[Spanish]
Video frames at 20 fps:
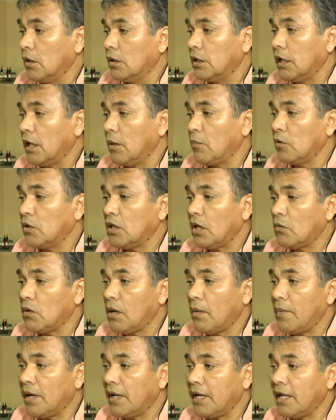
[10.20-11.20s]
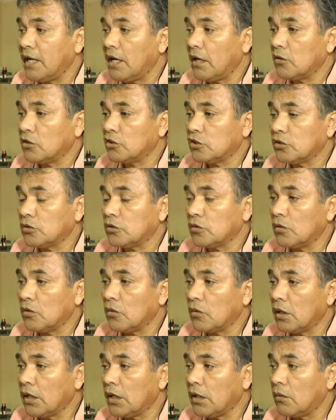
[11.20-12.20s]
digamos, de alguna manera nosotros
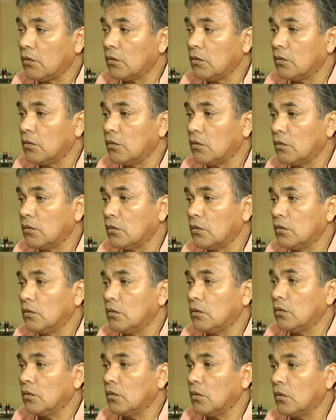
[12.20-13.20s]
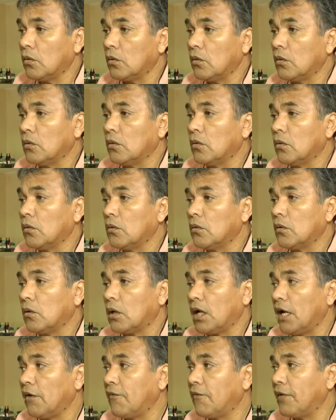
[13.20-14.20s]
lo que lo, lo,
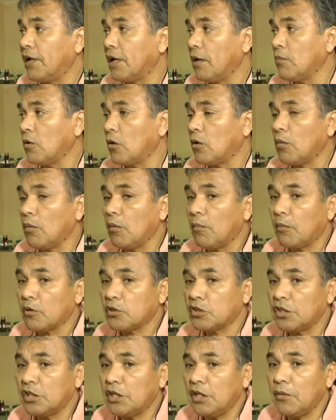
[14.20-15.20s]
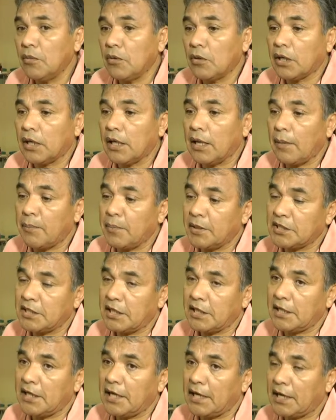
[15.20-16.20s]
calificamos como positivo, que a
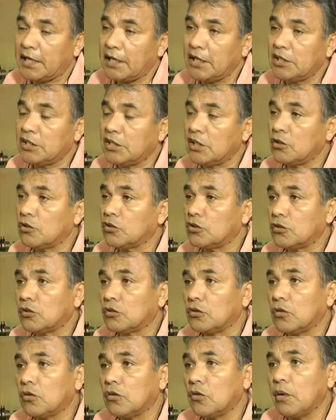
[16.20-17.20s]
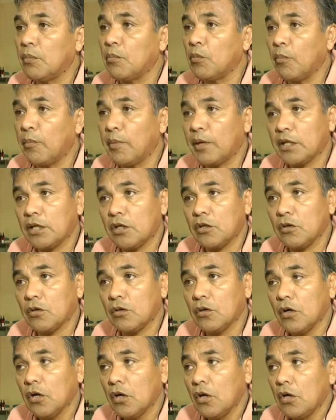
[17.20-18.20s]
pesar de la crisis nosotros no hemos
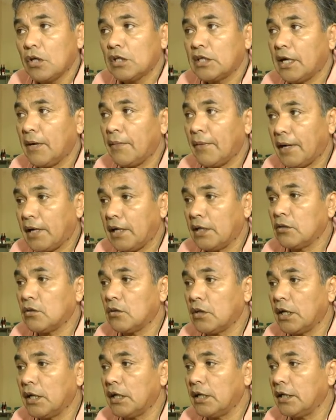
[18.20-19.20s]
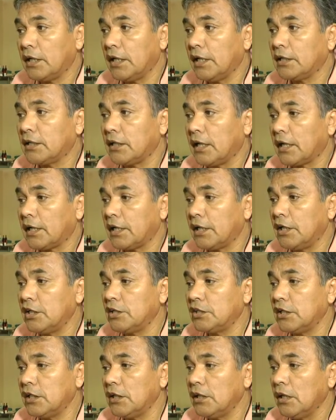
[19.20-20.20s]
perdido trabajadores en esta
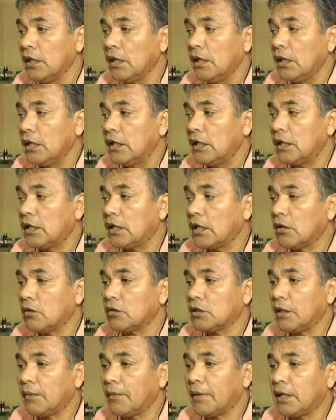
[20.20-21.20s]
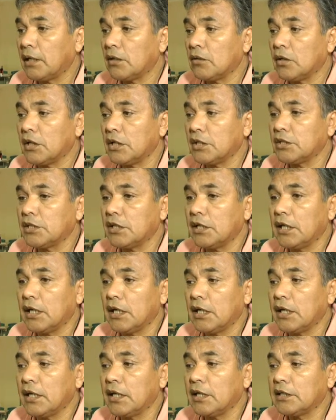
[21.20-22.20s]
crisis y que los trabajadores
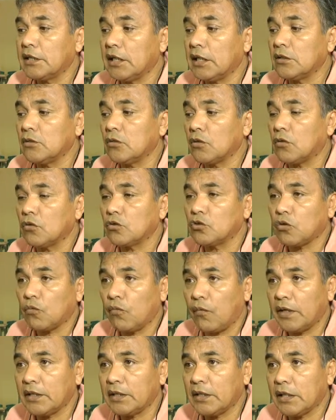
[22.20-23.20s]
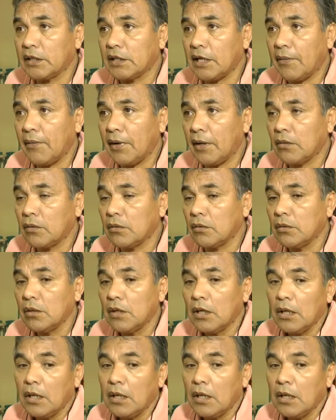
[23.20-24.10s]
siguen estando con su fuente de trabajo.